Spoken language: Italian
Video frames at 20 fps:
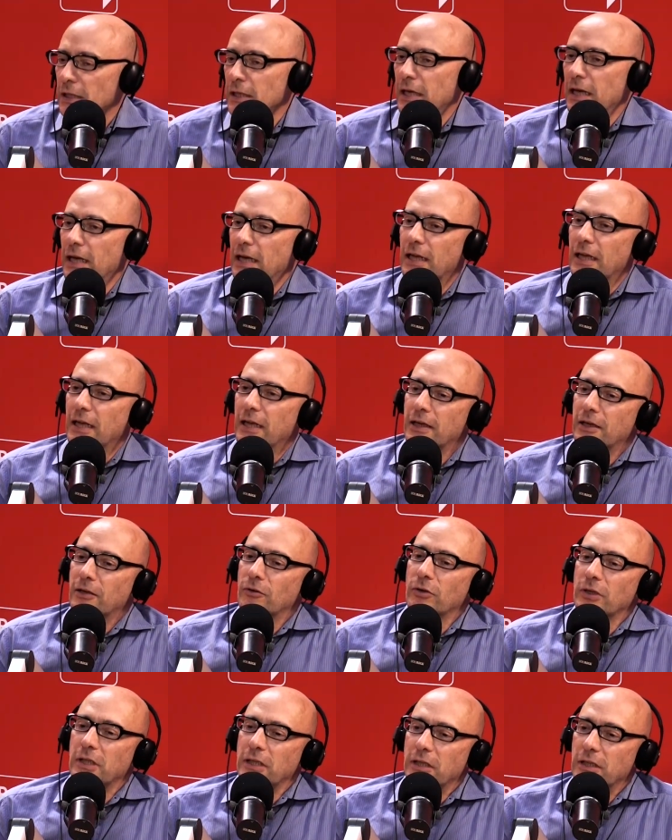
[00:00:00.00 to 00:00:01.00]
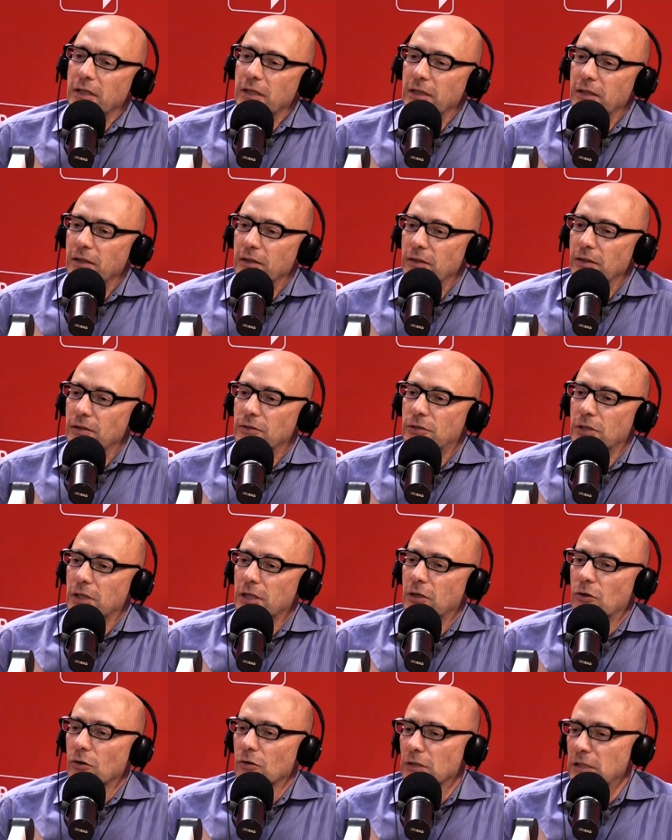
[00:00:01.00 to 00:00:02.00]
Eh, noi ci
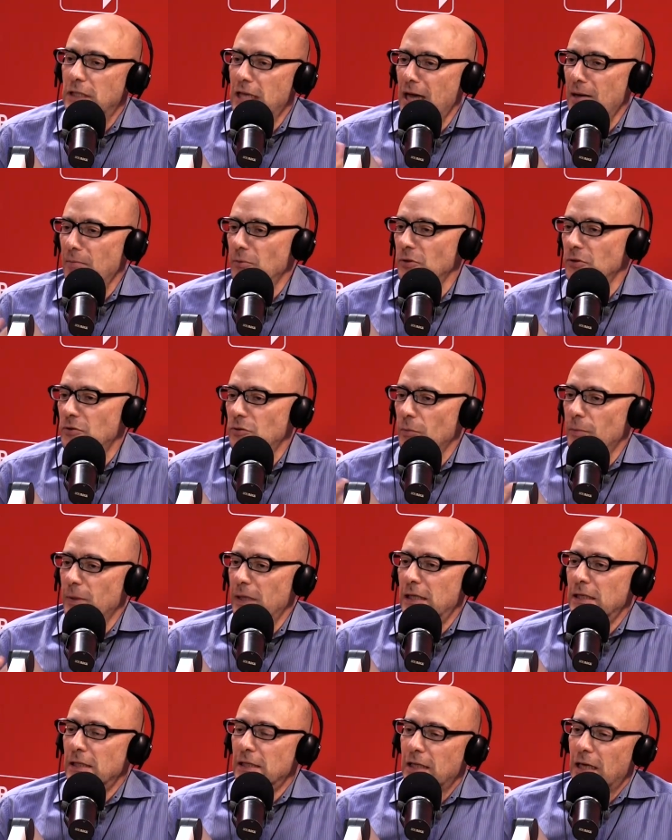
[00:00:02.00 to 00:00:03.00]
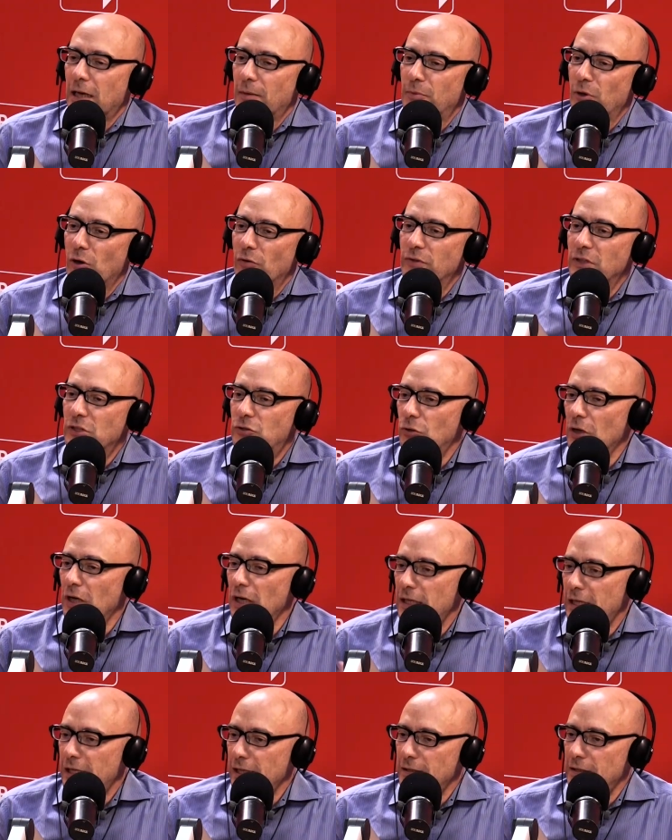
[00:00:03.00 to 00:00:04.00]
ricordiamo, insomma, abbiamo visto
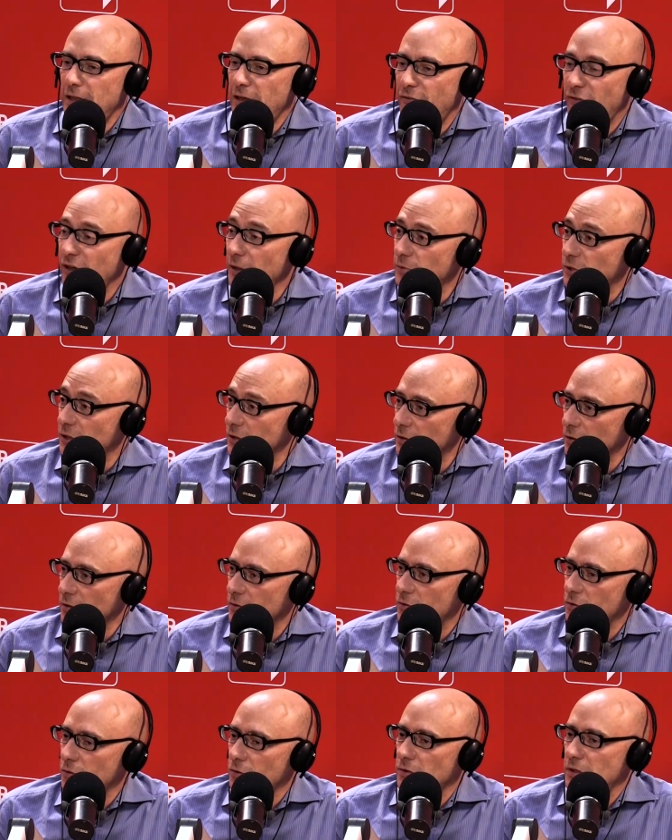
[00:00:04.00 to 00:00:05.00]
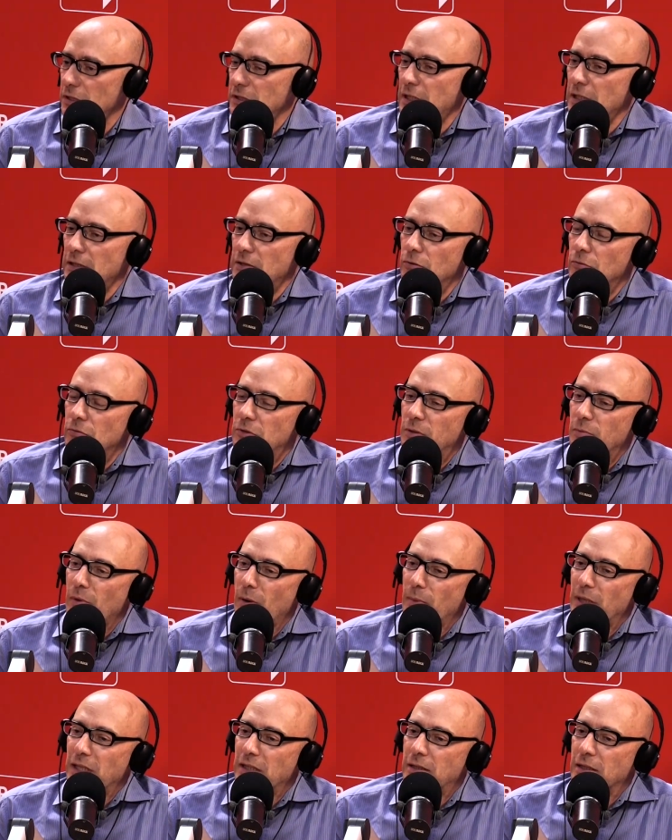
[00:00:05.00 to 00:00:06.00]
anche dei film, ci sono, ci sono stati
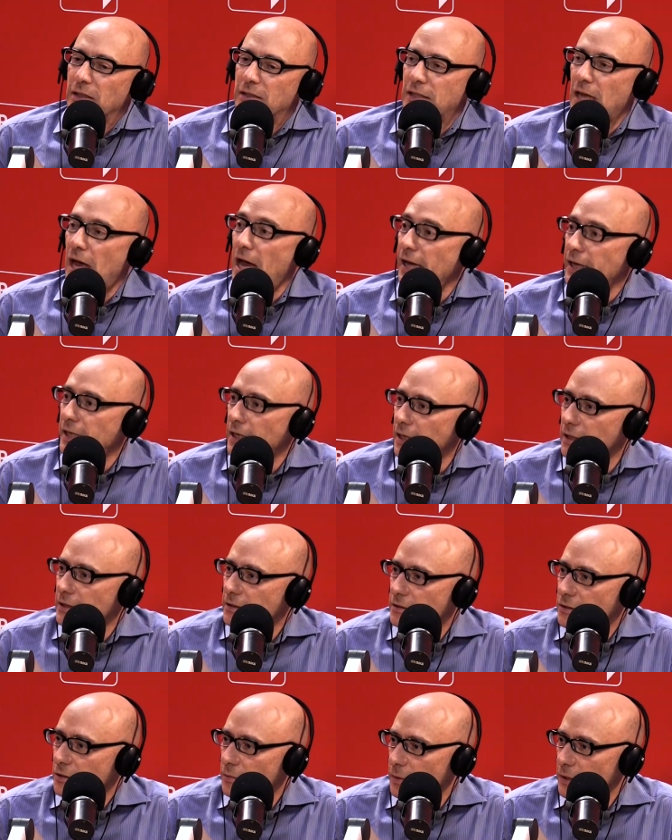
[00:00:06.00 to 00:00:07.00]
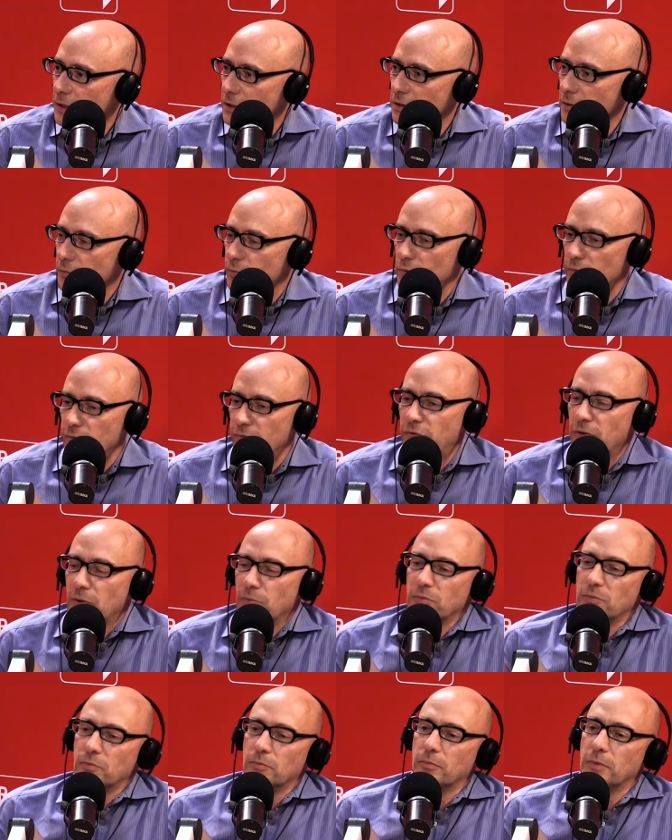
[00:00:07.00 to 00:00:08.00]
ultimamente Silence, per esempio, un
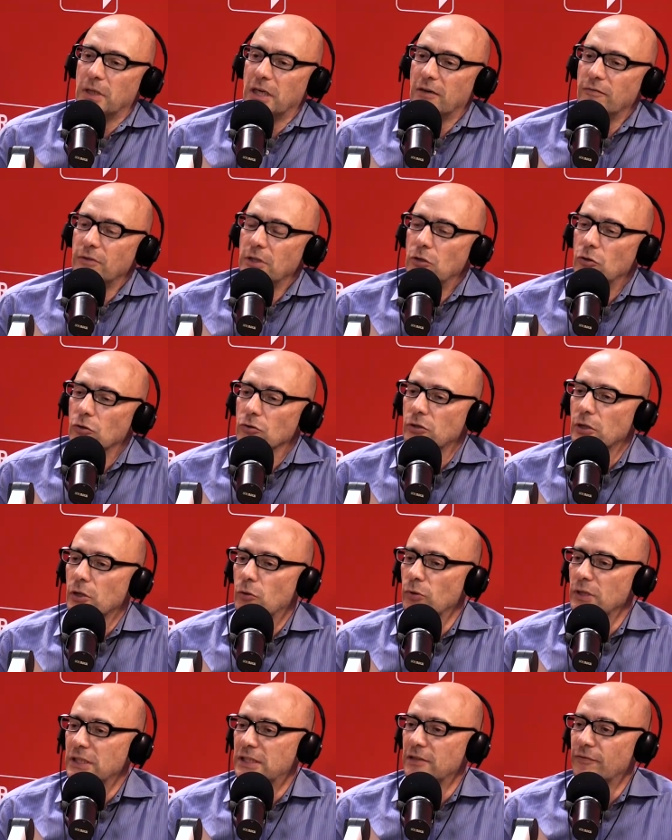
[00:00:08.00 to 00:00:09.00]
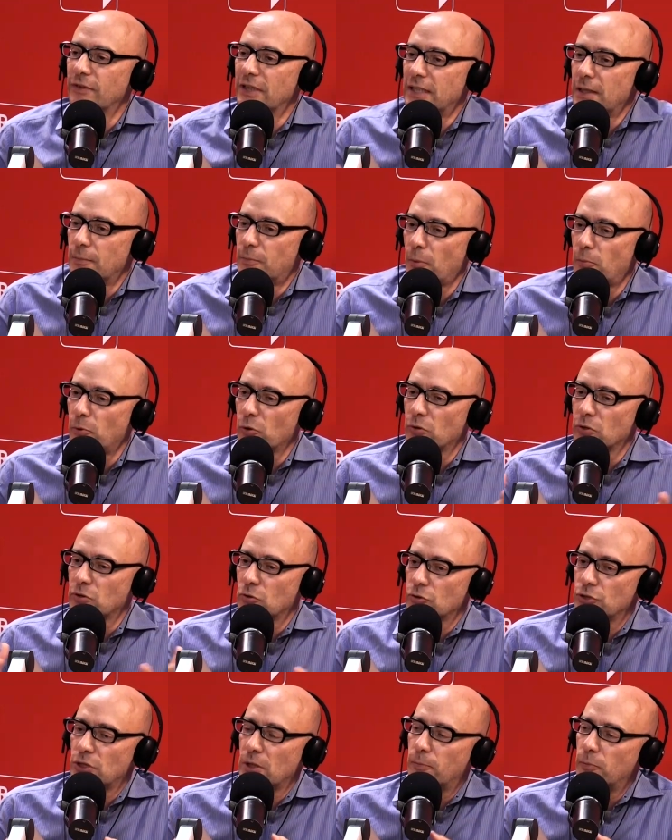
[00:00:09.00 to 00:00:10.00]
film meraviglioso in cui si vede proprio
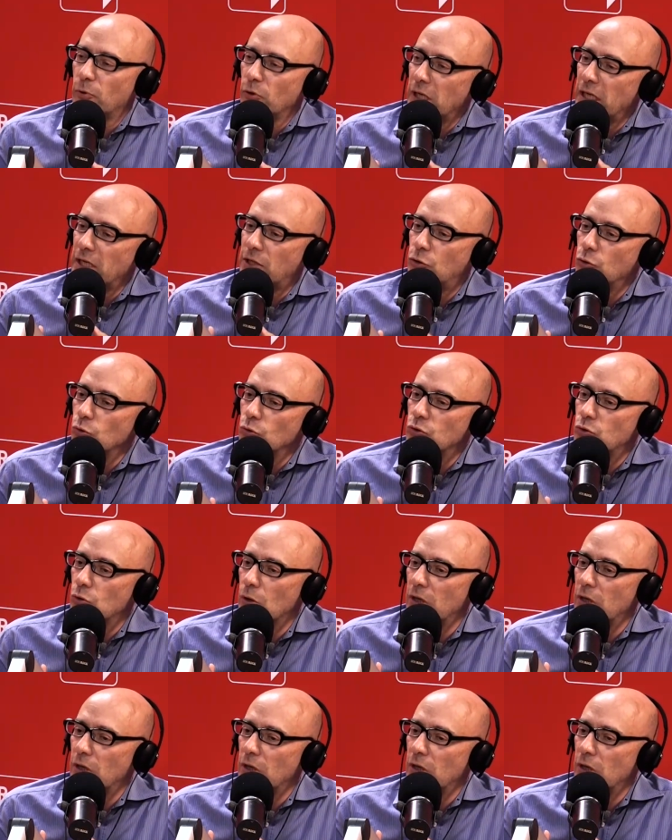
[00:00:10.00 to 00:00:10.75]
questo Giappone chiuso